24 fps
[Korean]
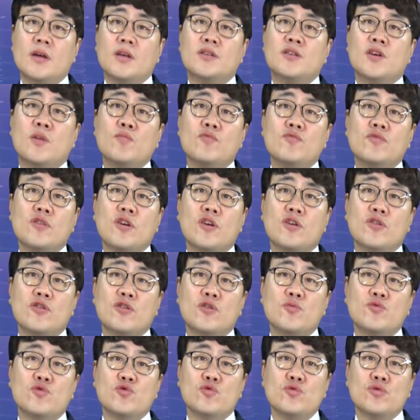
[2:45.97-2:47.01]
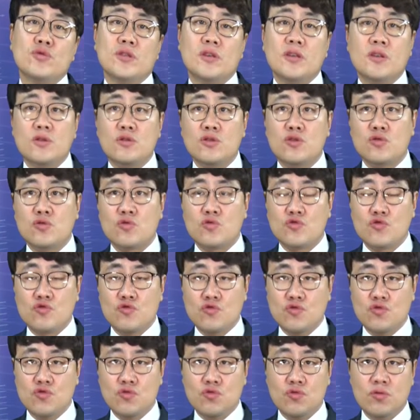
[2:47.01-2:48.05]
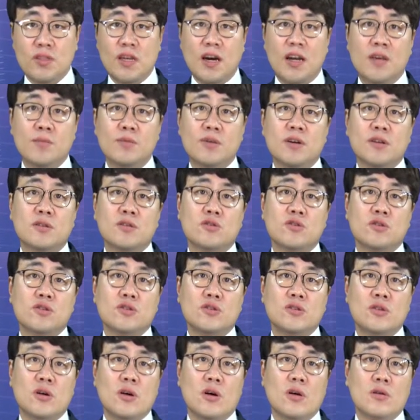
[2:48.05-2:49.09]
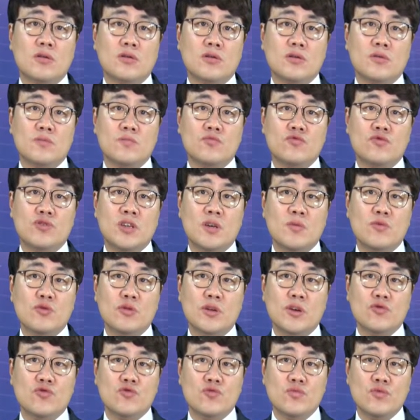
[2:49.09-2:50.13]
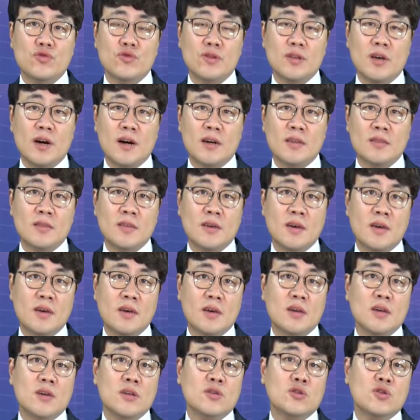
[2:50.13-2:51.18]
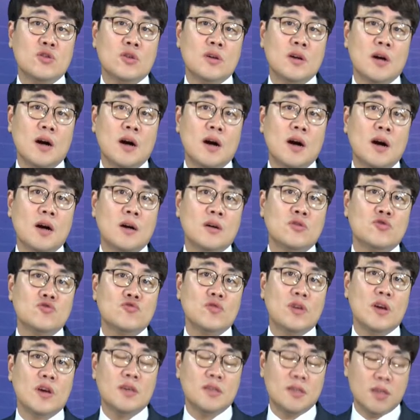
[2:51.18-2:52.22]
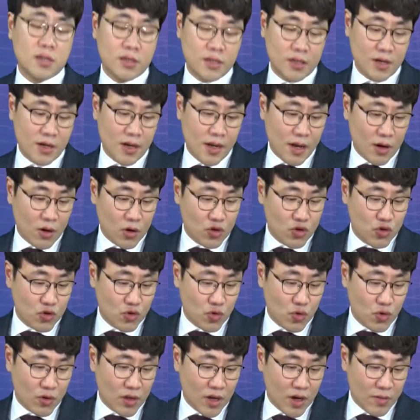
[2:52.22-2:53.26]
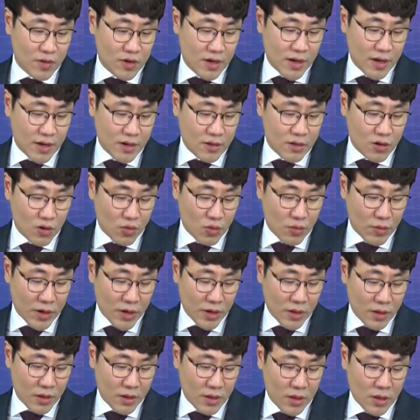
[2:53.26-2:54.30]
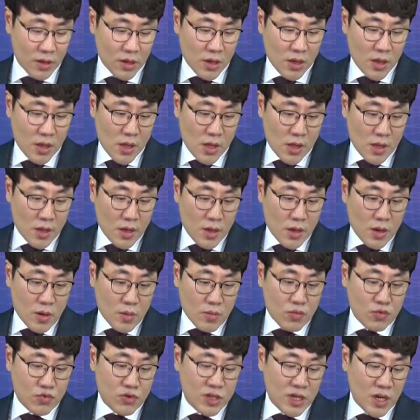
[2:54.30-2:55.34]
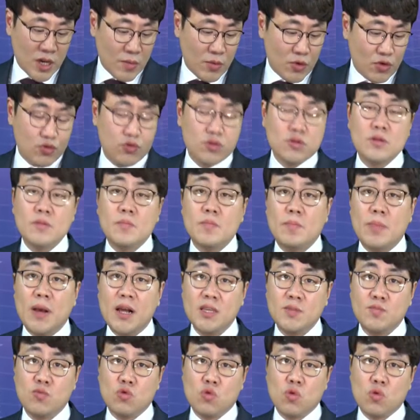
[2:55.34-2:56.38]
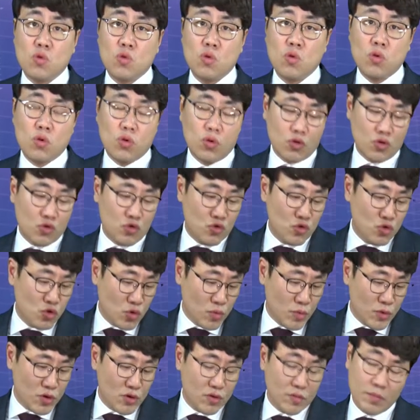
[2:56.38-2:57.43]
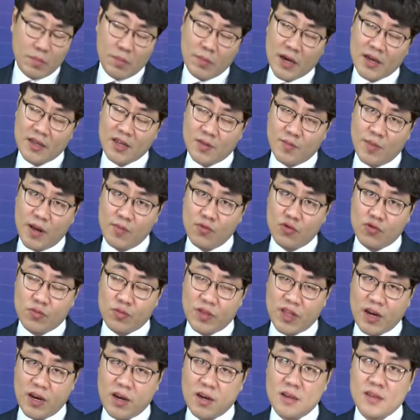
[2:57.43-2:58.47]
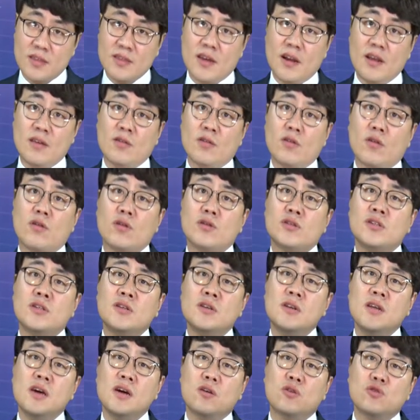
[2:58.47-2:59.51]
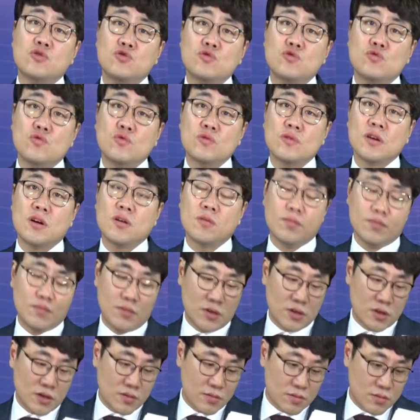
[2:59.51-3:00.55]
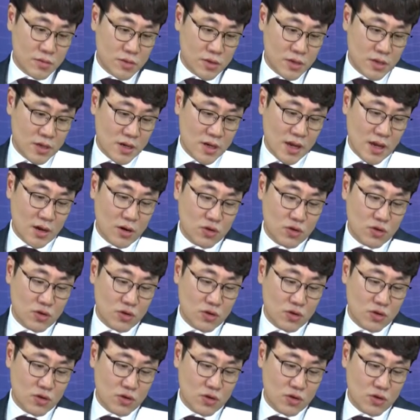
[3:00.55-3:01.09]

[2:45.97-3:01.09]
전문 건설업종은 이런 식으로 쭉 나래비가 쳐져 있죠. 지금 부채 비율과 유동 비율이 나와 있는데 저희가 그 중에 이제 실내 건축 공사업을 예를 들어 보면 부채 비율은 80%고 유동 비율은 148%입니다. 따라서 실내 건축 공사업 지금 실내